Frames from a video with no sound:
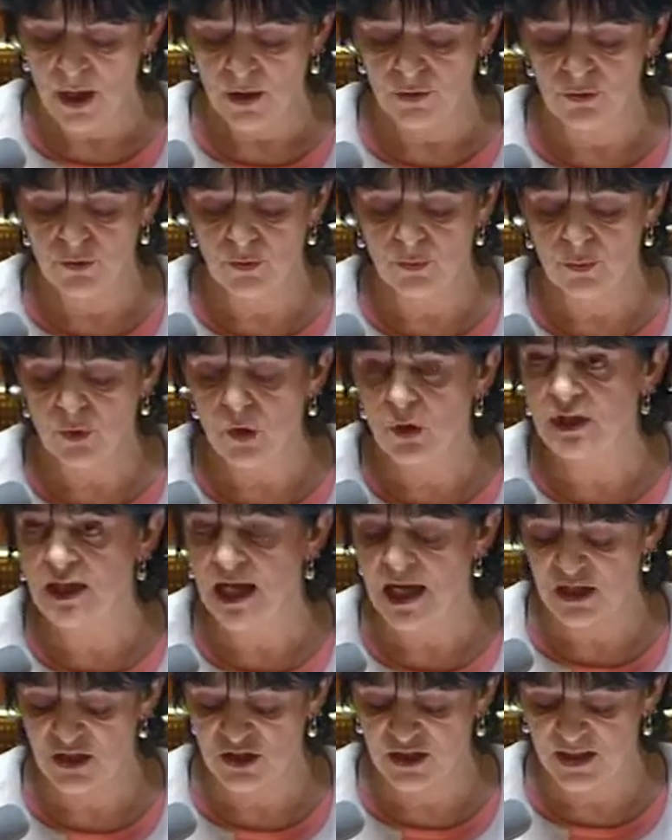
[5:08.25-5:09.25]
de
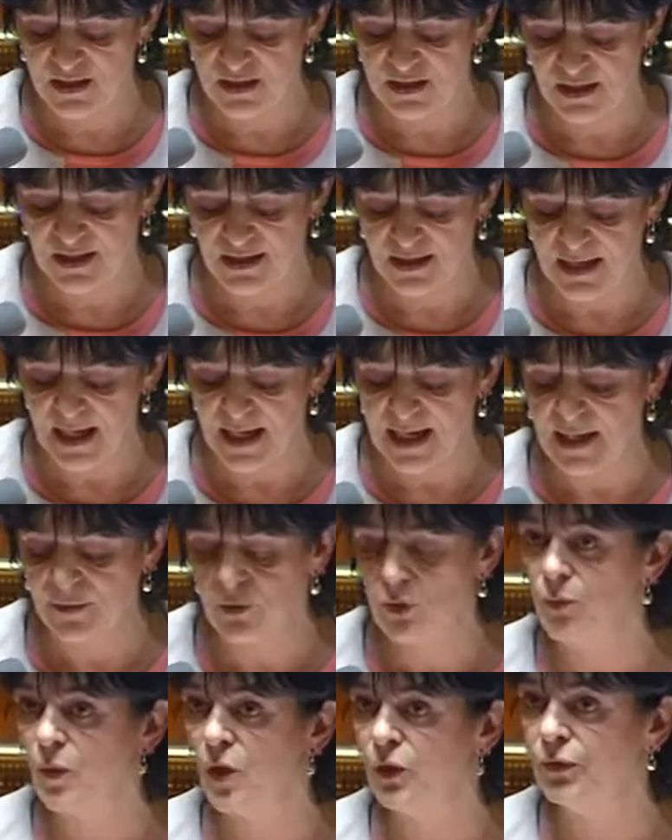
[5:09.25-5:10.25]
blocage des sites à la
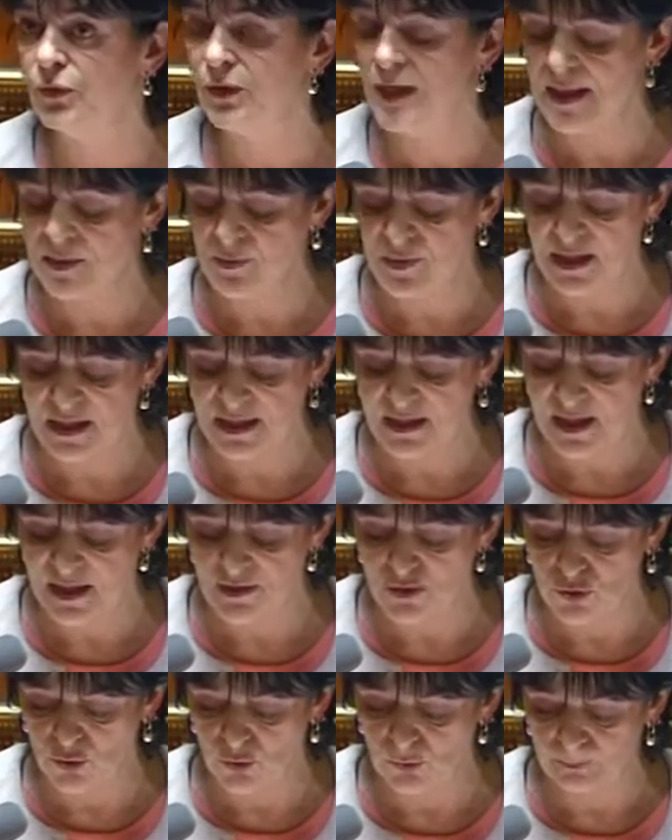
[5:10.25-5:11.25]
demande de
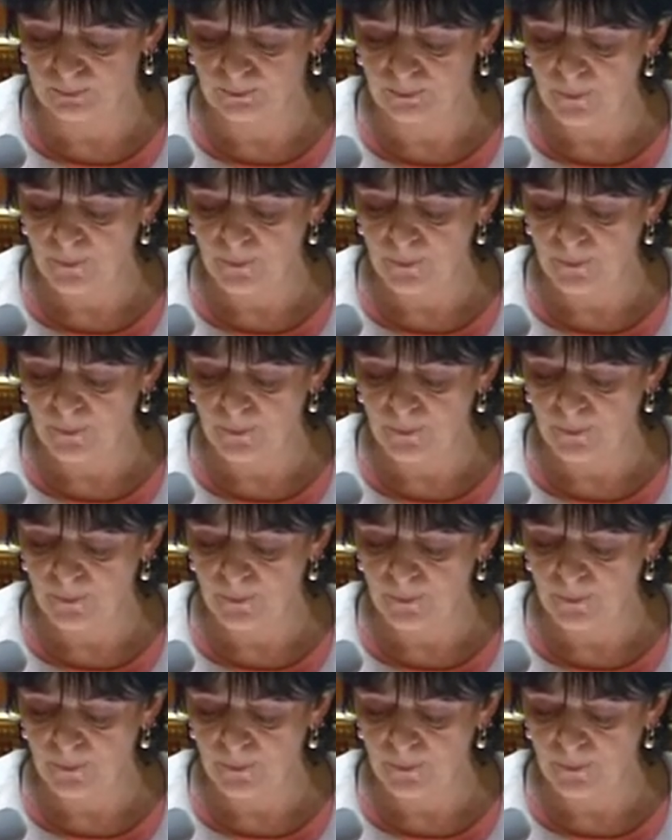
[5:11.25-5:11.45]
l'administration.